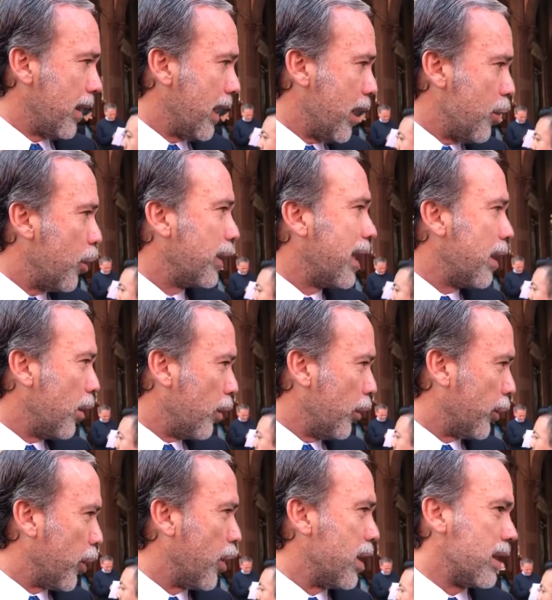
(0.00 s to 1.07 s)
que no tienen
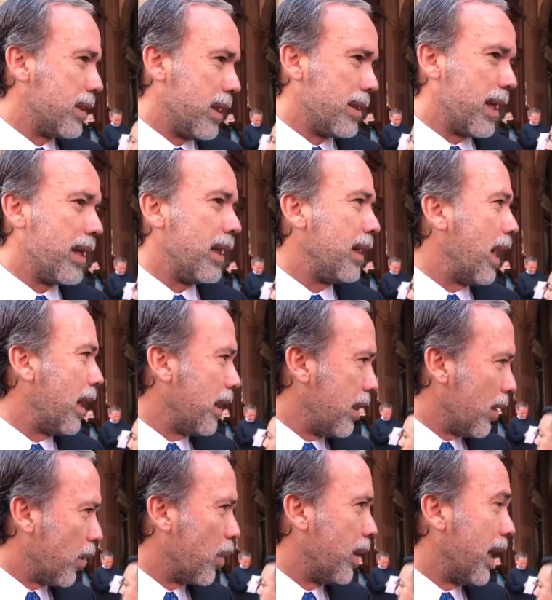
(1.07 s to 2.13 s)
controles de sanidad e
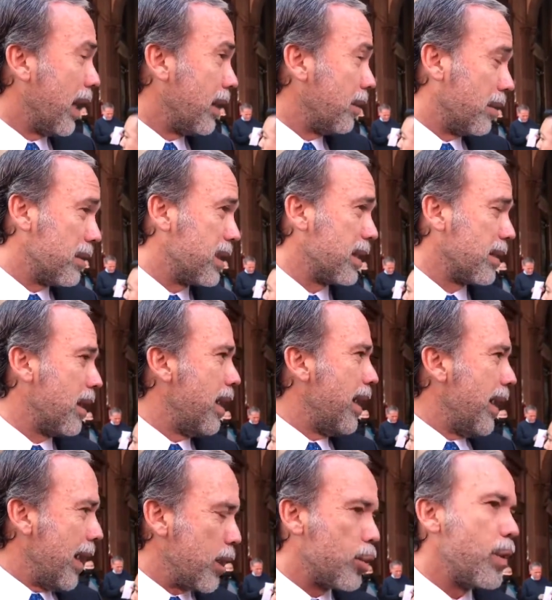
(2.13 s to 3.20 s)
inocuidad. Entonces
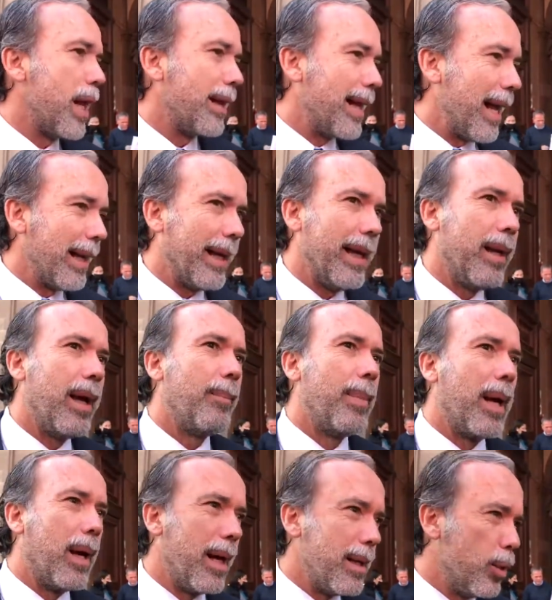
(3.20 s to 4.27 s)
es un ataque
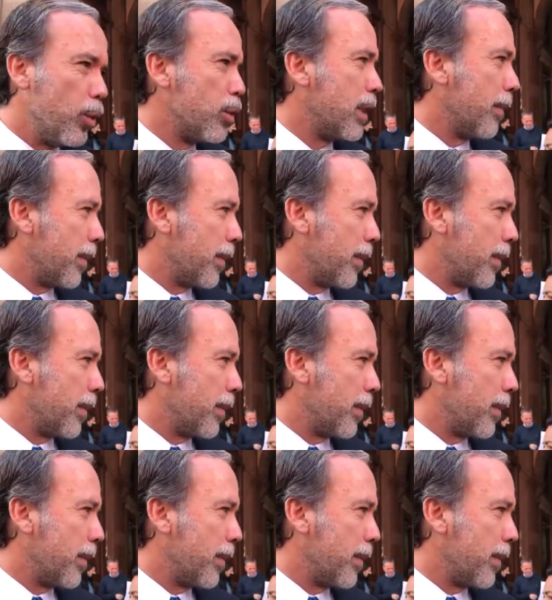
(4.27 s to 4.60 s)
para la industria